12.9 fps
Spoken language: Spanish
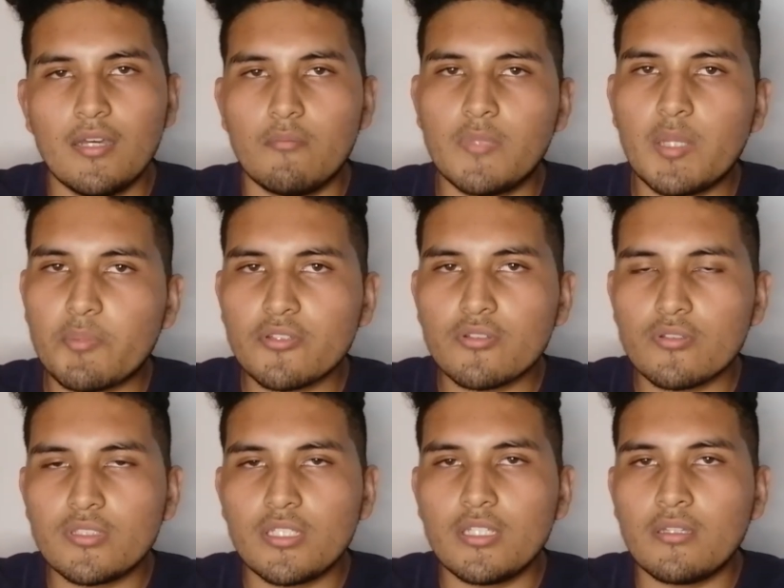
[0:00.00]
De pronto
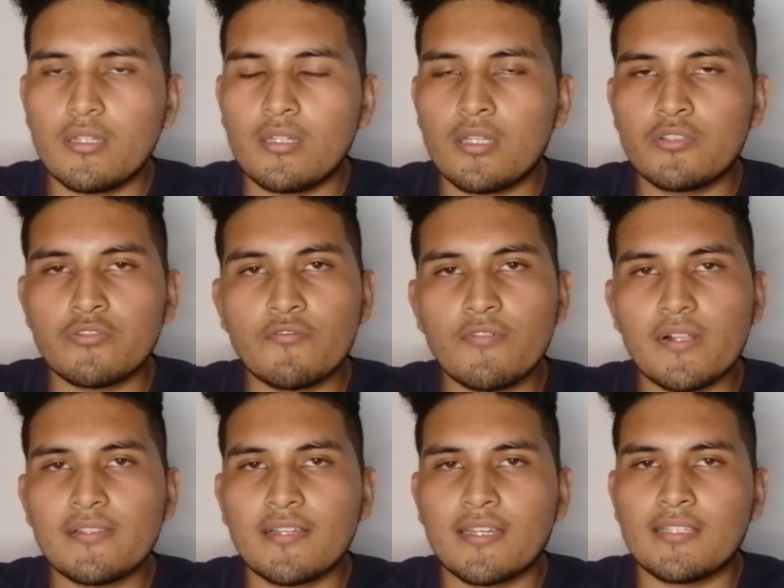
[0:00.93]
sí he hecho en
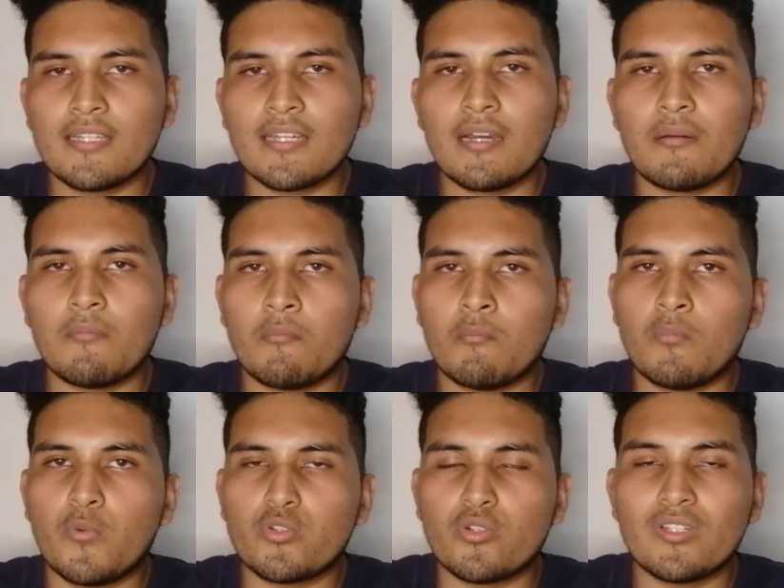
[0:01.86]
falta que tenga
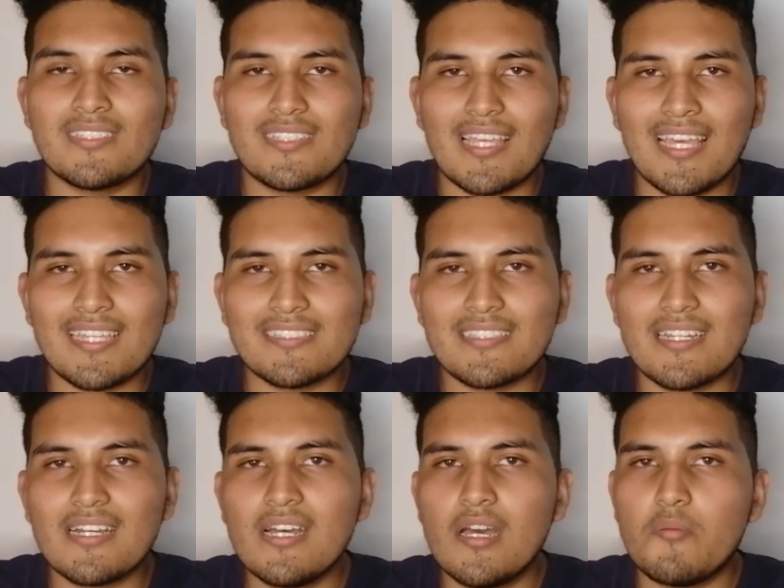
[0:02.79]
botones
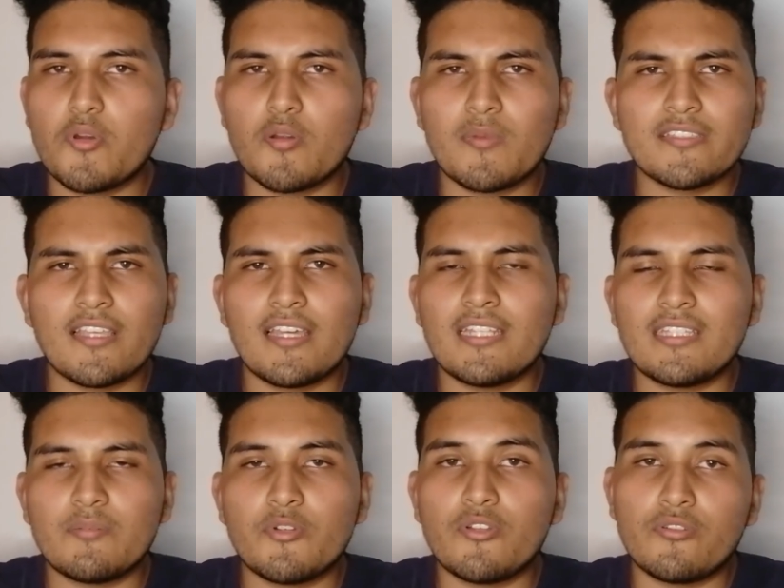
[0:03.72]
extra, pero más
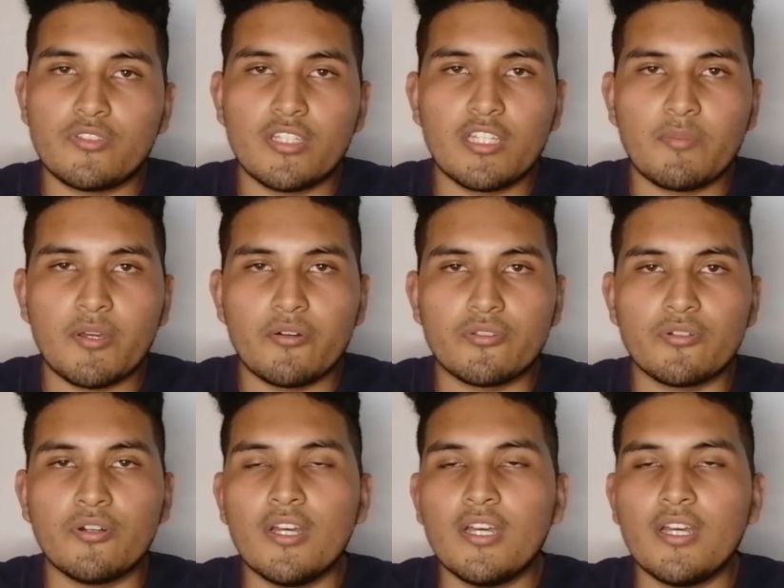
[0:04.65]
adelante puedo conseguirme otro.